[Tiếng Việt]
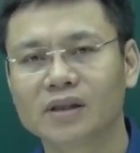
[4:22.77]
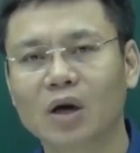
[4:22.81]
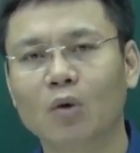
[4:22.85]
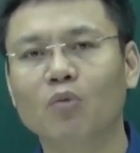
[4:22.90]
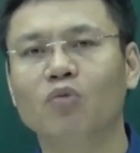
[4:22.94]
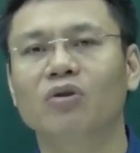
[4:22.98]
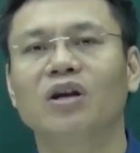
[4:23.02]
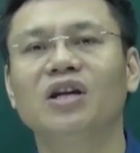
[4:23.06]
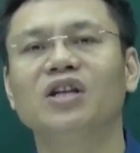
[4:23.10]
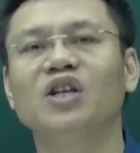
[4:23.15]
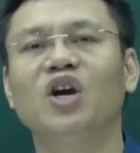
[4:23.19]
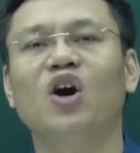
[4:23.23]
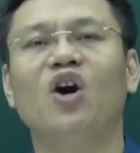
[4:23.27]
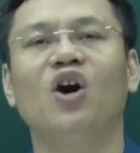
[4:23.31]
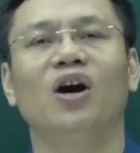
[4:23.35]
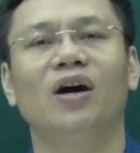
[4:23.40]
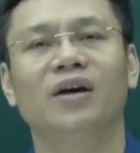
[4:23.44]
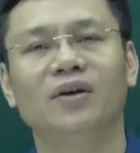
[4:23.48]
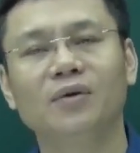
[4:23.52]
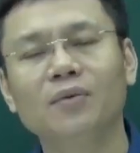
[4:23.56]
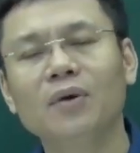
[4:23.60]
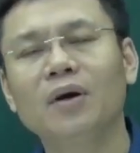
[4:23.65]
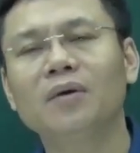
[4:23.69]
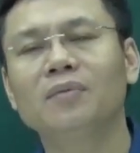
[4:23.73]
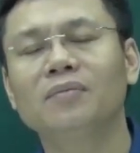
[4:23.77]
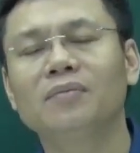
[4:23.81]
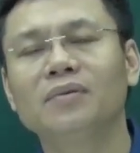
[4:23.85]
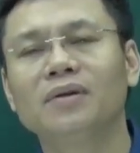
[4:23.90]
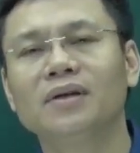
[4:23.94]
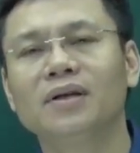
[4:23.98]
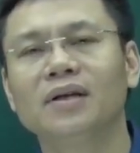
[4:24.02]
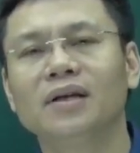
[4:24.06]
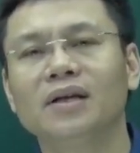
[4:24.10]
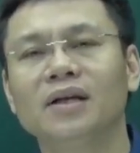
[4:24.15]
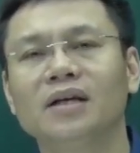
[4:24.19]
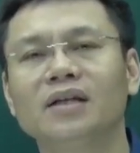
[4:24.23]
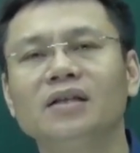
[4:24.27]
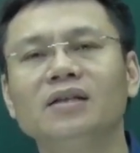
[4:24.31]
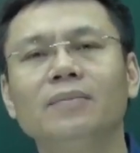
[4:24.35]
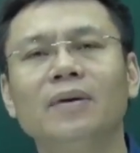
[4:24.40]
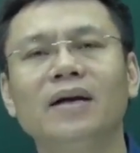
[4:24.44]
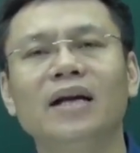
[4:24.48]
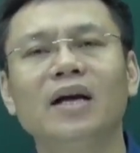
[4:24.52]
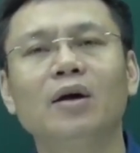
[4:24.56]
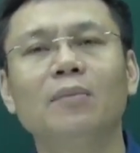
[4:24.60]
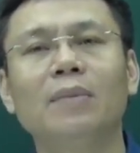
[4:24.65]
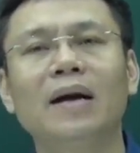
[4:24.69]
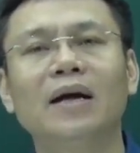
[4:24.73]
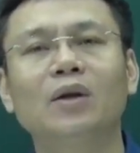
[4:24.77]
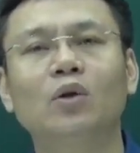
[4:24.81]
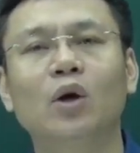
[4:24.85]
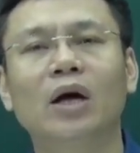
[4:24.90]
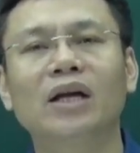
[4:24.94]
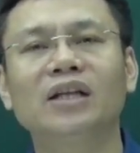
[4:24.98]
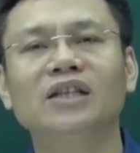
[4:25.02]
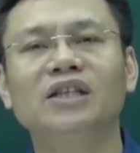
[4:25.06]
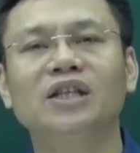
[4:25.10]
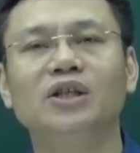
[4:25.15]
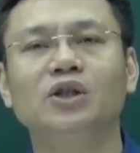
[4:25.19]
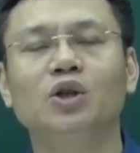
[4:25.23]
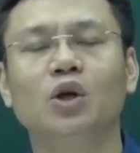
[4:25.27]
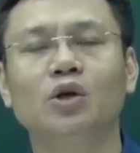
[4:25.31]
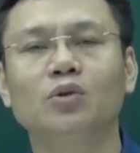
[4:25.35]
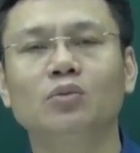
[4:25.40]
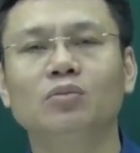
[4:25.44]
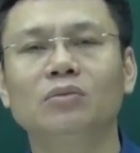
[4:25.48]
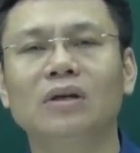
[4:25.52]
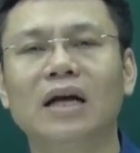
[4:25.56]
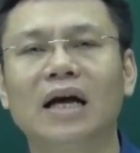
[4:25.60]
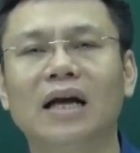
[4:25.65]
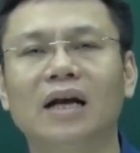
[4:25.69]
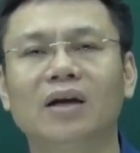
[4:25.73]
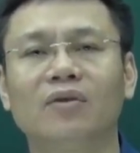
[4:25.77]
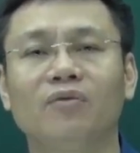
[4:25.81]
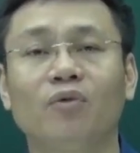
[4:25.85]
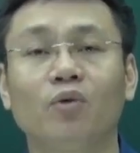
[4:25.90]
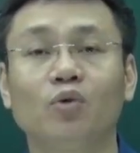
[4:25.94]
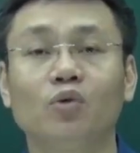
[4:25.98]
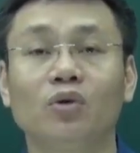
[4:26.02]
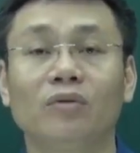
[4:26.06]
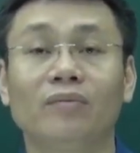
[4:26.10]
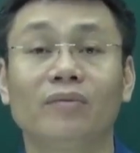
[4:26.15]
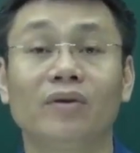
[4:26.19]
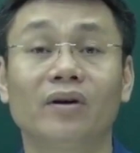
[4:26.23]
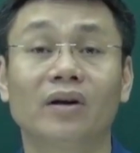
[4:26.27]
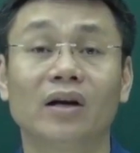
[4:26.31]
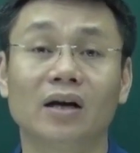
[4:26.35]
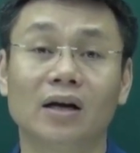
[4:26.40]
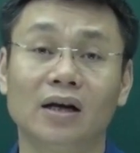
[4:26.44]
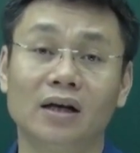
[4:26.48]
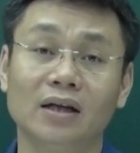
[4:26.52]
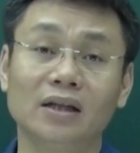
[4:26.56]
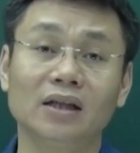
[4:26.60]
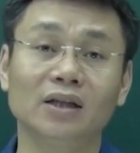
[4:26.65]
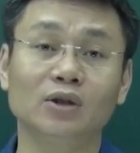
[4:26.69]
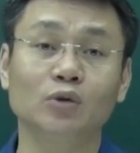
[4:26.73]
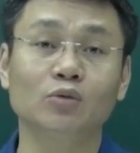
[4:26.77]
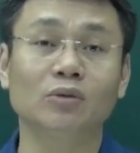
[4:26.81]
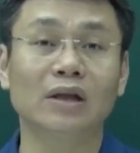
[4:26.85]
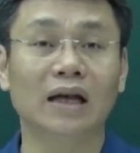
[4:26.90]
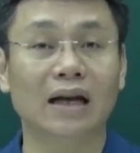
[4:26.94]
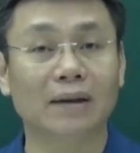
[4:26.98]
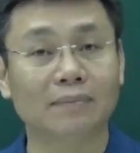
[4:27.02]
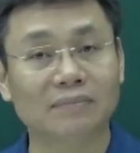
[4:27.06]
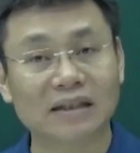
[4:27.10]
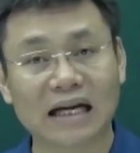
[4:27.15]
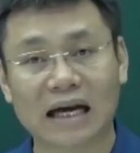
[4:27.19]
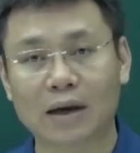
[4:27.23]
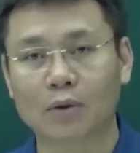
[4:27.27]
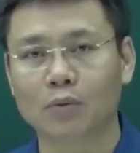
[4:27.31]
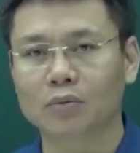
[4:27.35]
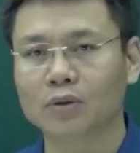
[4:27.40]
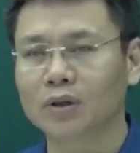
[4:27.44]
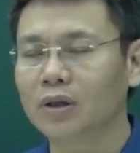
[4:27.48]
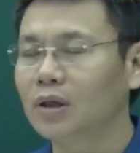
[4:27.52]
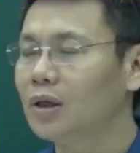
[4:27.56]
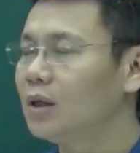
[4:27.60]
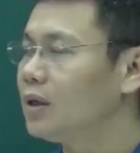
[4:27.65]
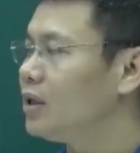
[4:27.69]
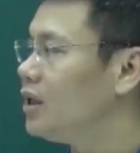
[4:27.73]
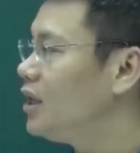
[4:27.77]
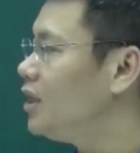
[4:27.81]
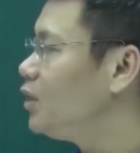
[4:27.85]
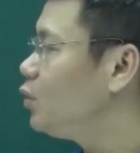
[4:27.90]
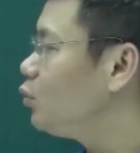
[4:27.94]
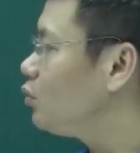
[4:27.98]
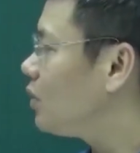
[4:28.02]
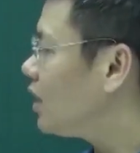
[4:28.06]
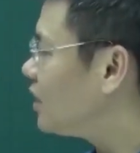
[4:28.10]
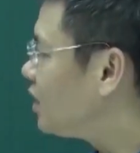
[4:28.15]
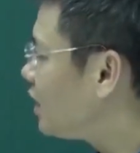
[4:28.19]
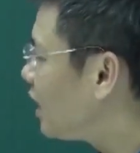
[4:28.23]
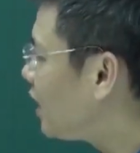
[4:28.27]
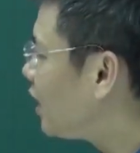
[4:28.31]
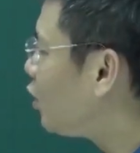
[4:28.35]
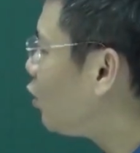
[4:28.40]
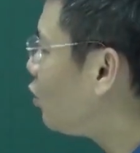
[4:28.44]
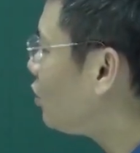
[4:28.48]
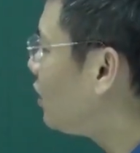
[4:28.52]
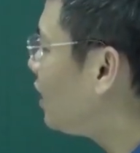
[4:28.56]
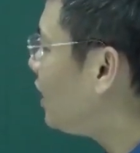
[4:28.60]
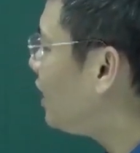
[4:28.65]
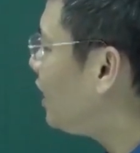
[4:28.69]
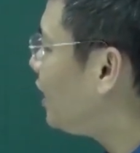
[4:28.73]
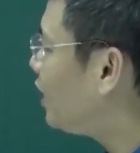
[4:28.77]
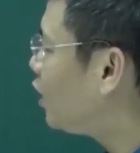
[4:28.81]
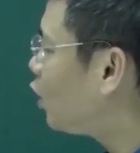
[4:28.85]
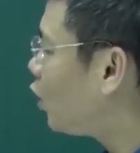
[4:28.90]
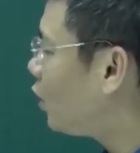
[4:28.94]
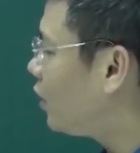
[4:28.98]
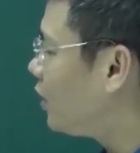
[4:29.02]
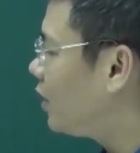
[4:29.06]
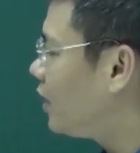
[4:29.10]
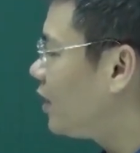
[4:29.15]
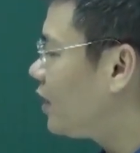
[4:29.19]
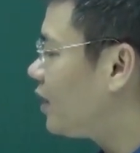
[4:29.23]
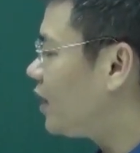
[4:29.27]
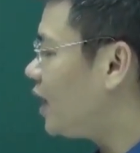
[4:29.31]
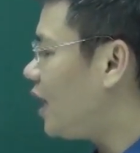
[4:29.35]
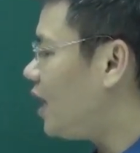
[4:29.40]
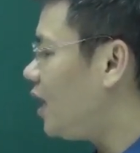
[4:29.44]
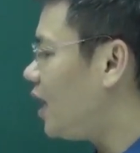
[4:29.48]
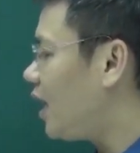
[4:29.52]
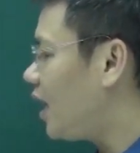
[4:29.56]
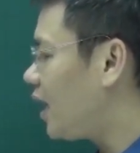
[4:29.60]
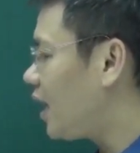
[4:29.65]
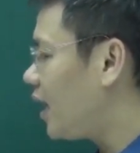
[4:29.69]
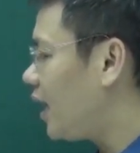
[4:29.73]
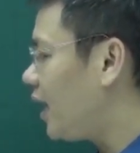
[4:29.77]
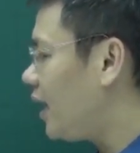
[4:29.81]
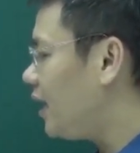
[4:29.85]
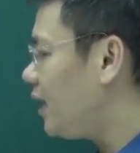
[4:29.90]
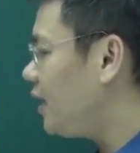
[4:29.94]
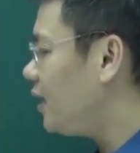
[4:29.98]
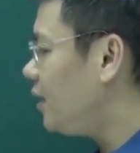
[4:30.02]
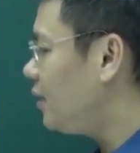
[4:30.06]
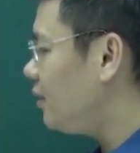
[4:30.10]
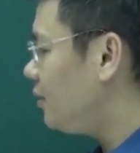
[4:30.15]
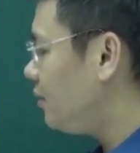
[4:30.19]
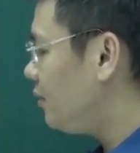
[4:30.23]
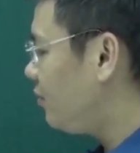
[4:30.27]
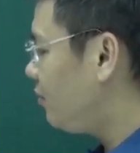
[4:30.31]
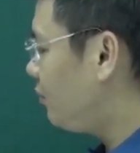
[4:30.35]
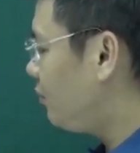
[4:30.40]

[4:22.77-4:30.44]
cộng r nhỏ đúng không nhưng mà nếu bài toán chỉ cho chúng ta là phụ thuộc vào r lớn thì chúng ta làm sao thì chúng ta dịch cái đồ thị đi thôi đây là cái